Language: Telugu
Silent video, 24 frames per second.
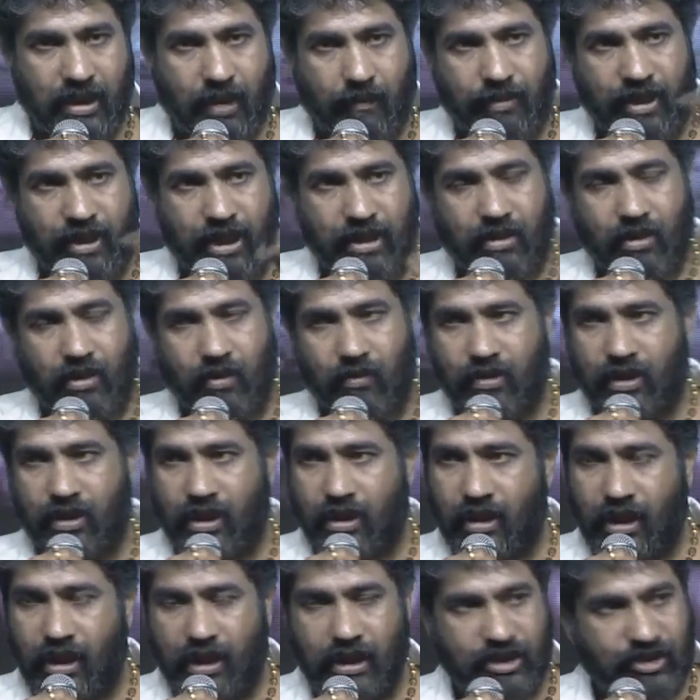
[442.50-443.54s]
అప్డేట్లో
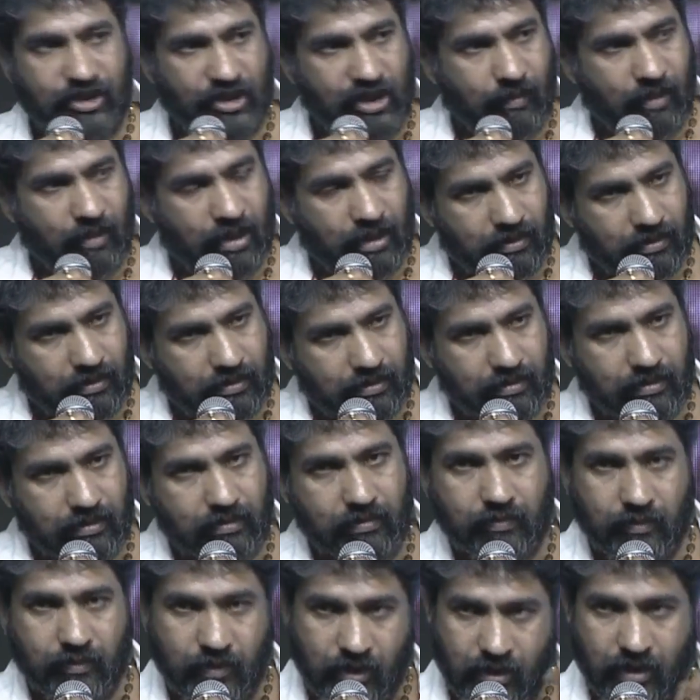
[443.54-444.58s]
ఉంటాడు అన్ని సినిమాలు
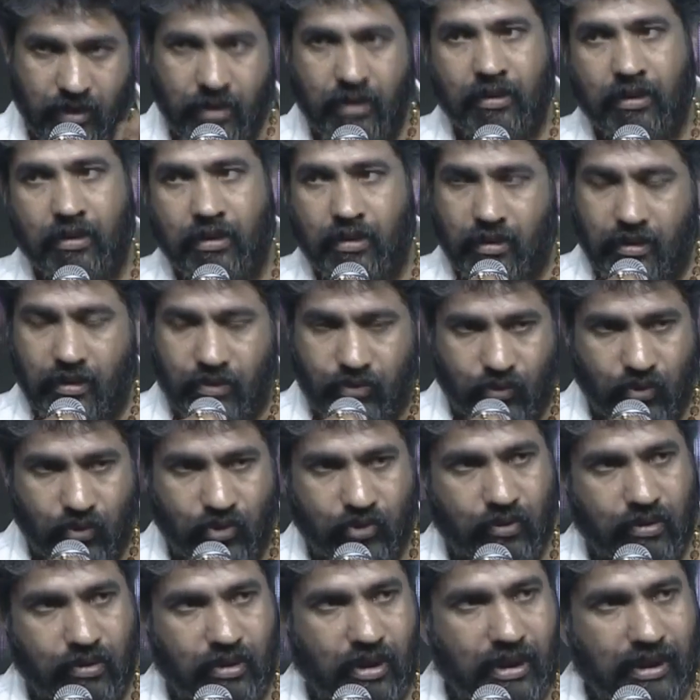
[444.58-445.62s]

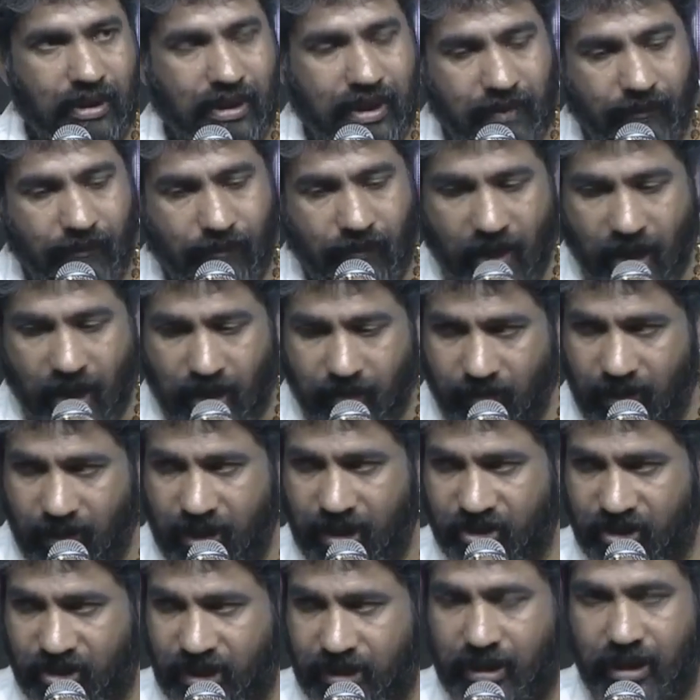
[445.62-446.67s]
చూస్తుంటాడు కానీ ఫార్ములా
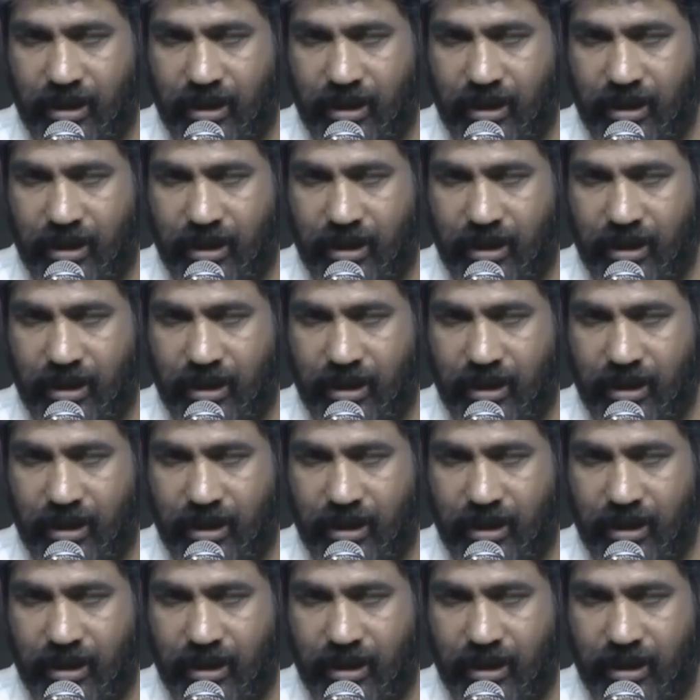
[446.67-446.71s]
సెట్